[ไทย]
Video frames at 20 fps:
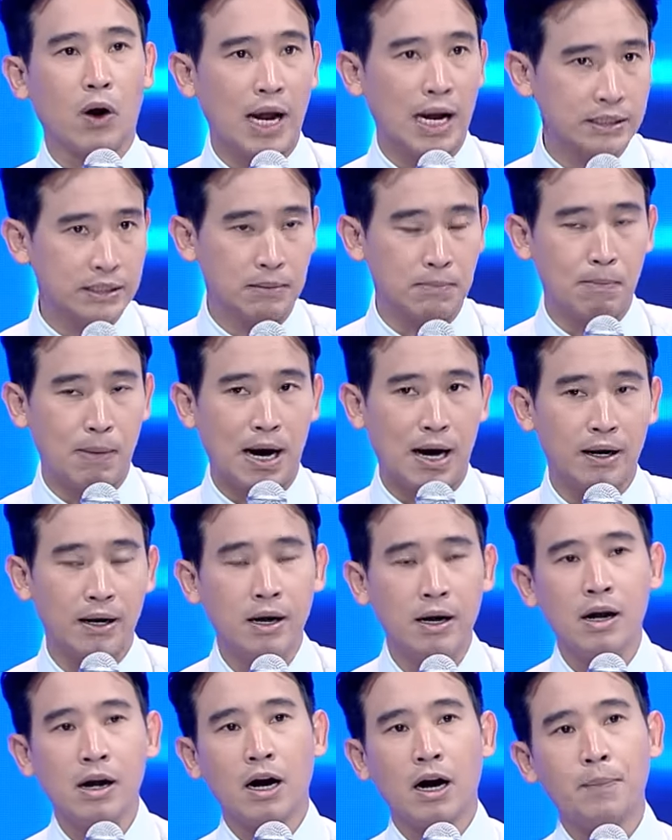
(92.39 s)
450 บาท
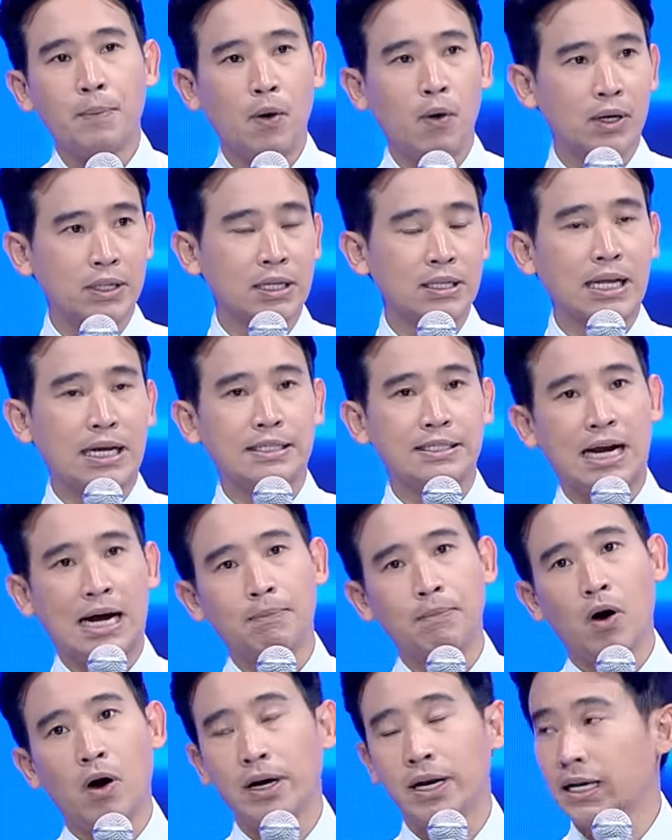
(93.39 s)
เพราะว่าตั้งแต่
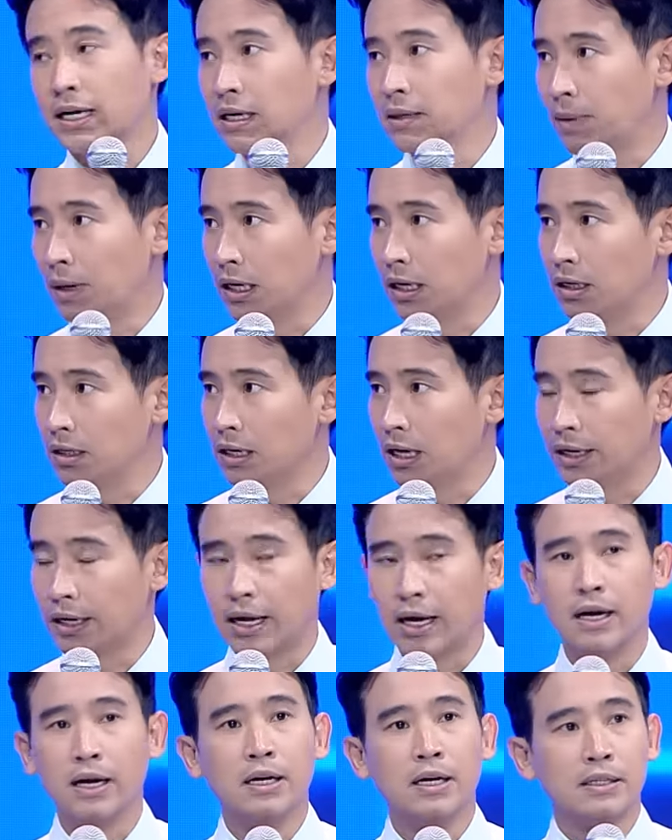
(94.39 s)
300 ที่ขึ้นมาเรื่อยๆ
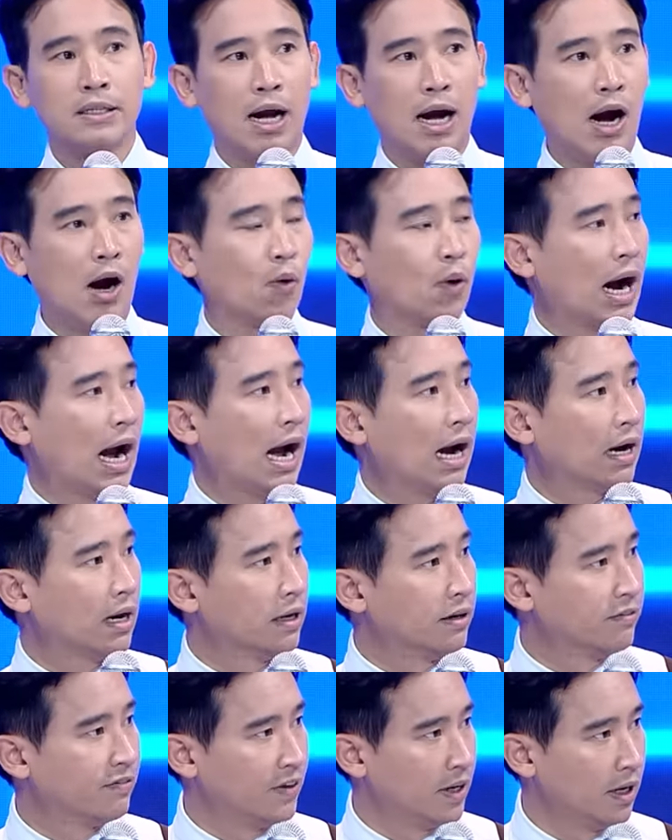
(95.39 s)
เนี่ยถ้าเอาค่า
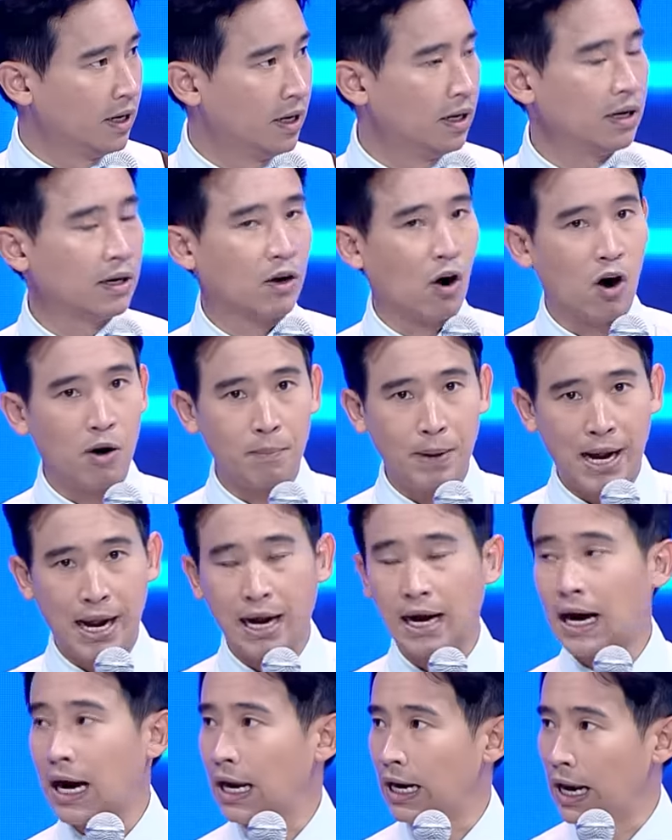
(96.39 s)
เงินเฟ้อของแพ
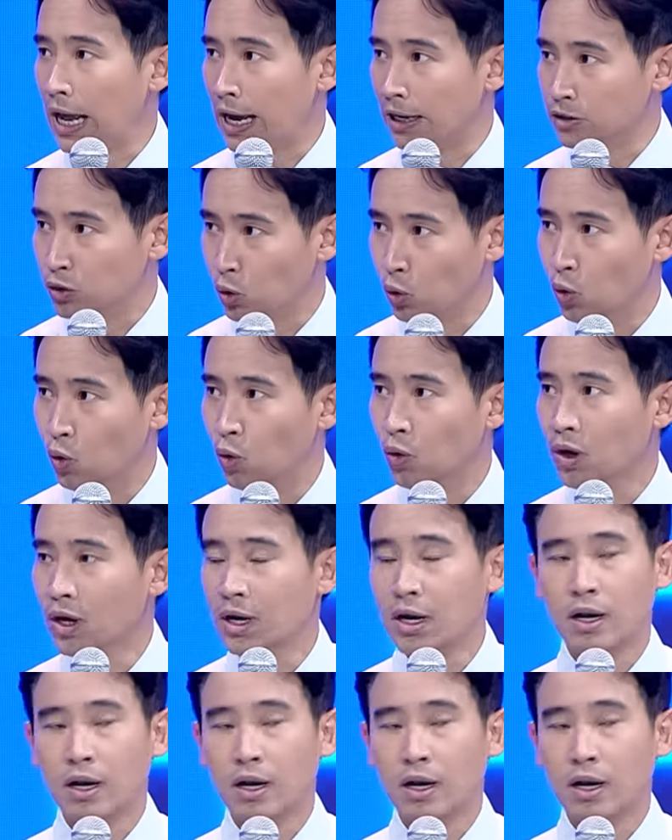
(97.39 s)
งค่าแรงถูก